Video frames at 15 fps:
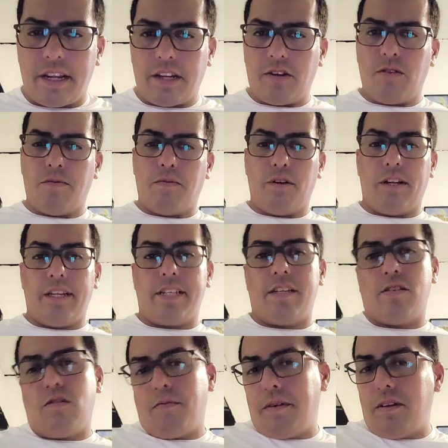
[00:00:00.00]
ellos, porque
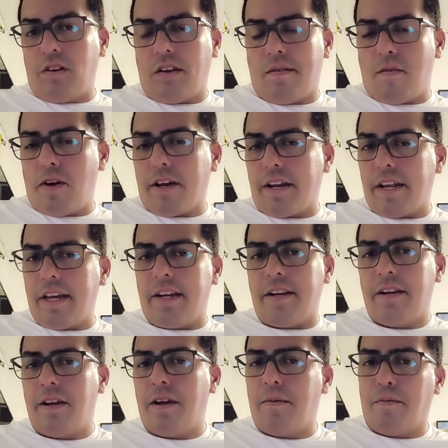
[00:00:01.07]
si no, pues no le vamos a
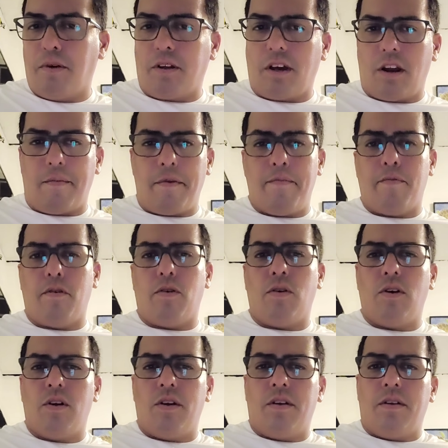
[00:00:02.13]
creer, porque ahora
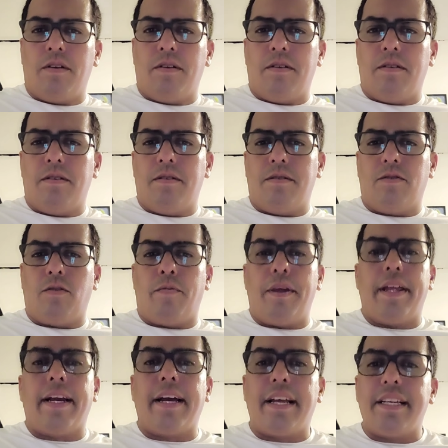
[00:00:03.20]
mismo nos
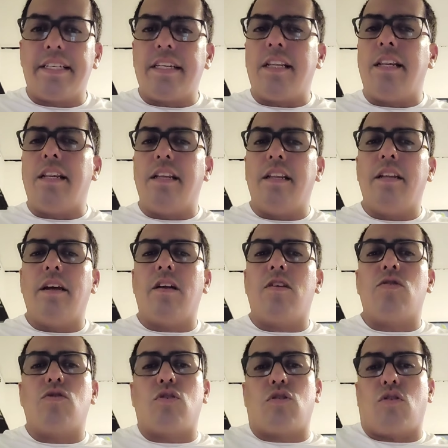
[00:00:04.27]
vienen a decir a
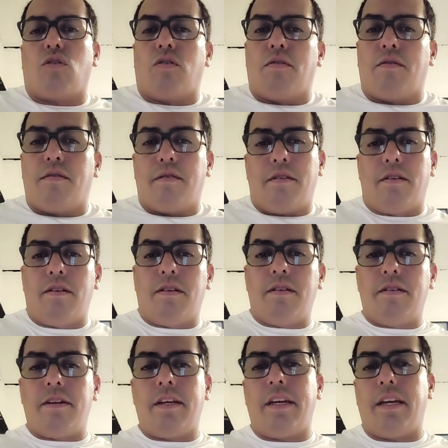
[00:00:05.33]
nosotros,
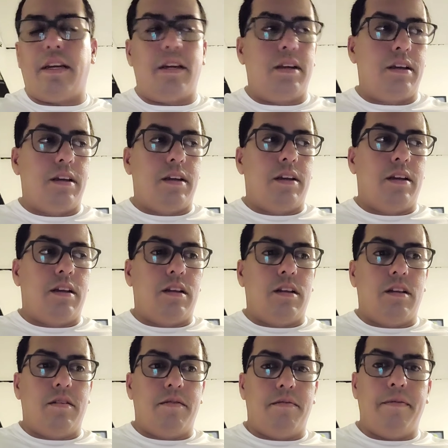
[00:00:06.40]
eh,
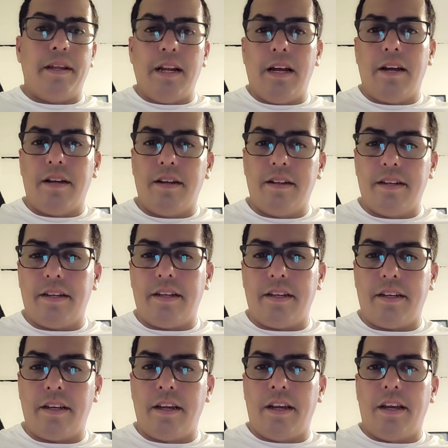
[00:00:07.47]
mira,
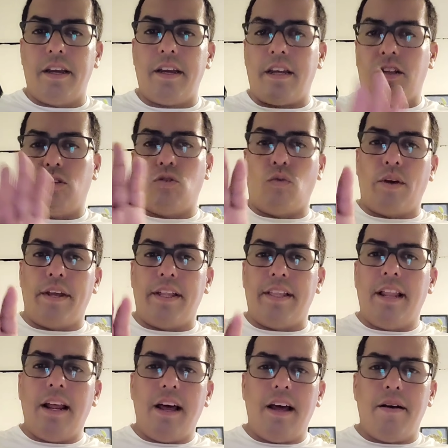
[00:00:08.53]
eh, esto es
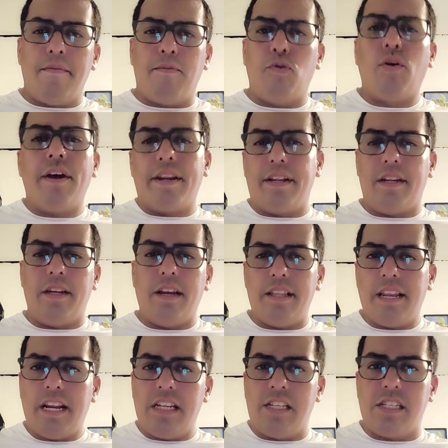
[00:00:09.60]
de la brujería
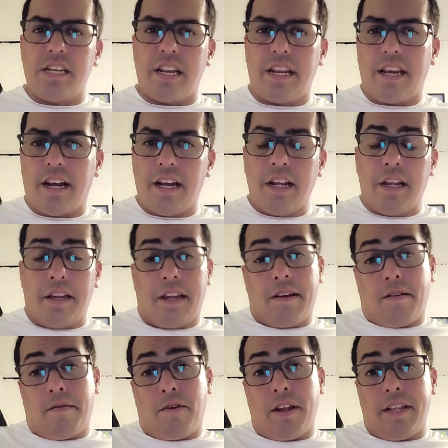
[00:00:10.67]
y de la hechicería,
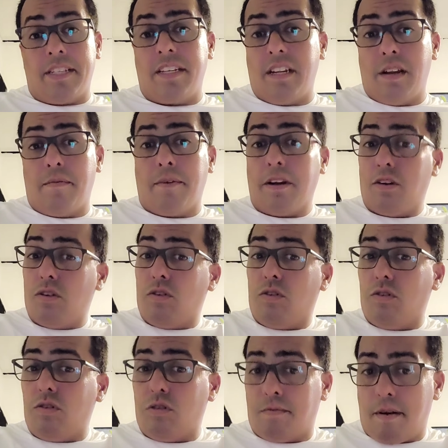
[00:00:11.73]
que vamos a decir, pues
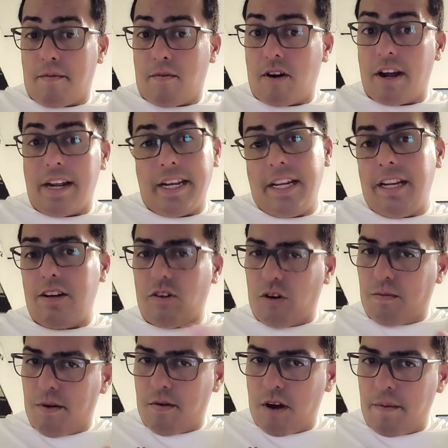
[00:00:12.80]
no, nos vamos a ir, no
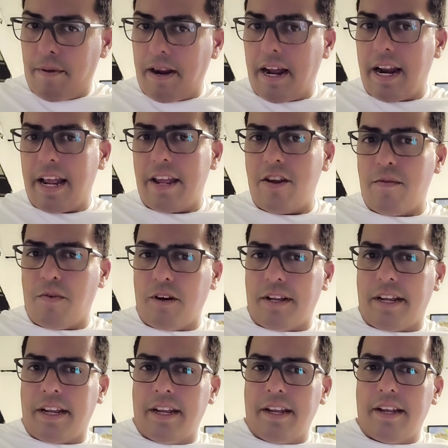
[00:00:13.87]
nos vamos a pegar a ellos
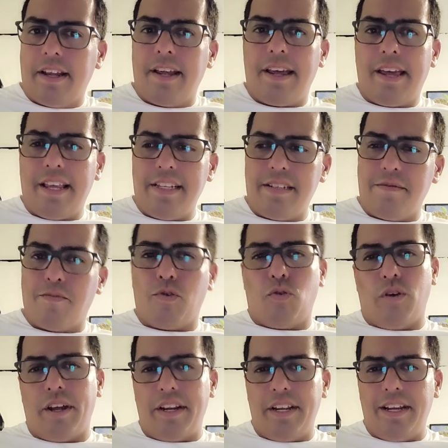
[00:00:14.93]
porque es
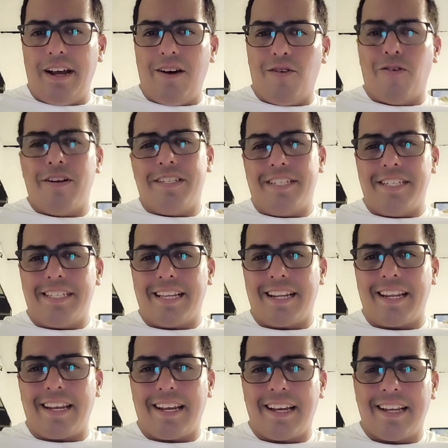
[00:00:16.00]
brujería o
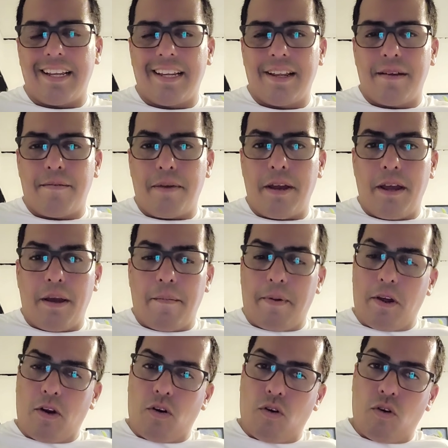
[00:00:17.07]
hechicería.
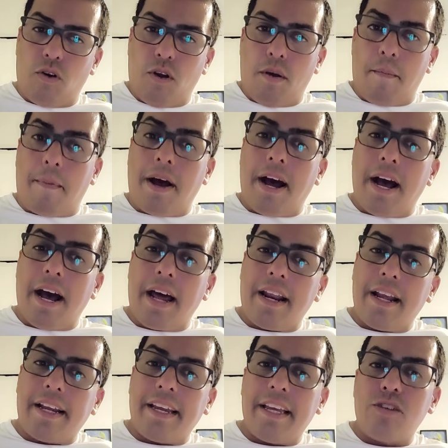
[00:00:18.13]
Pero no,
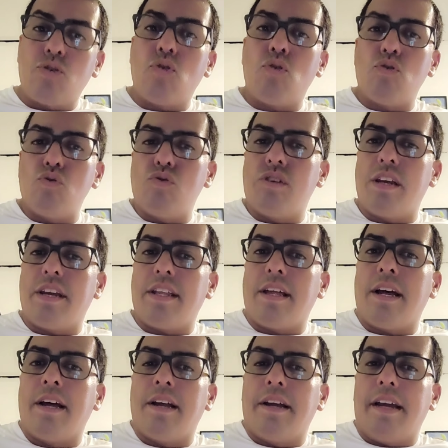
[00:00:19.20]
para que eso no
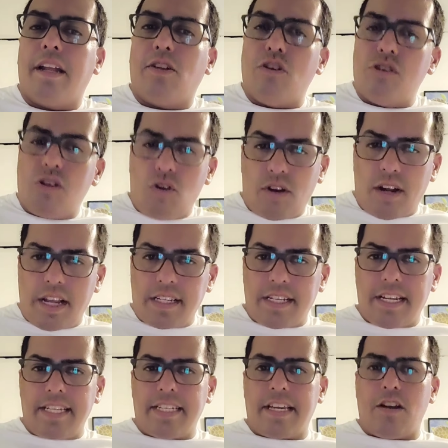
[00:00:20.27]
suceda, entonces lo que
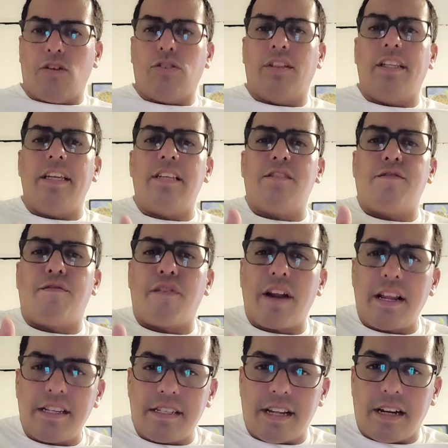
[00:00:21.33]
hacen es que lo
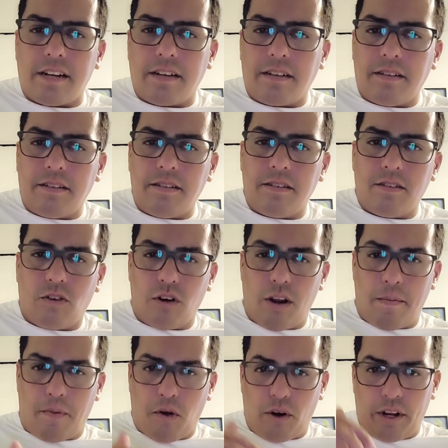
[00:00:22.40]
disfrazan o
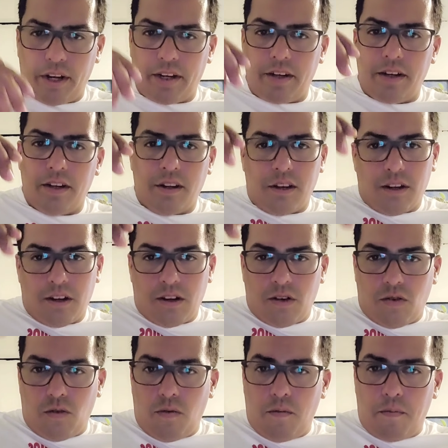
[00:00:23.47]
le ponen
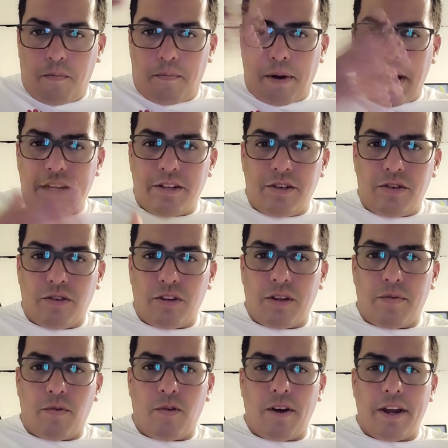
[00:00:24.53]
un paño
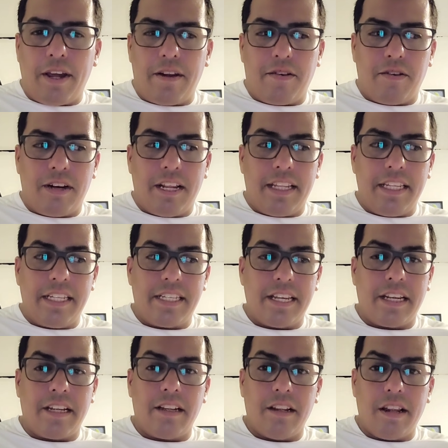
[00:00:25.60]
de bueno y le
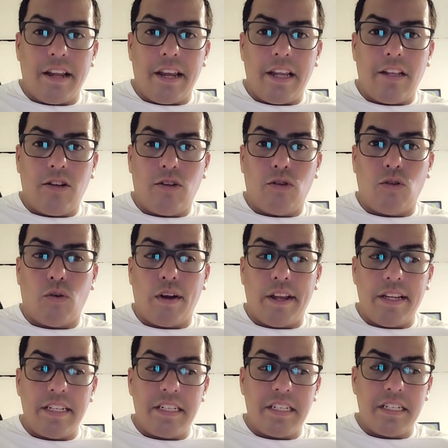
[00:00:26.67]
dicen, esto
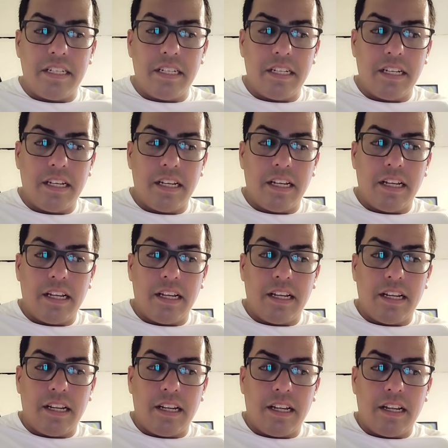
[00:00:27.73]
es
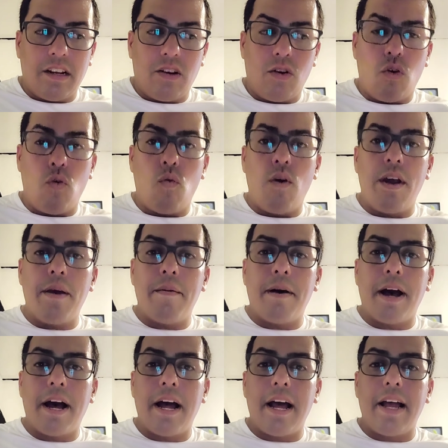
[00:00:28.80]

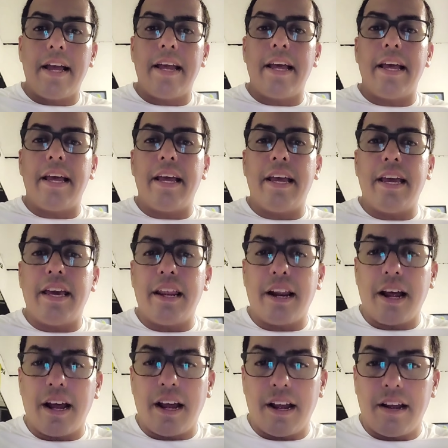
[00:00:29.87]
nueva era.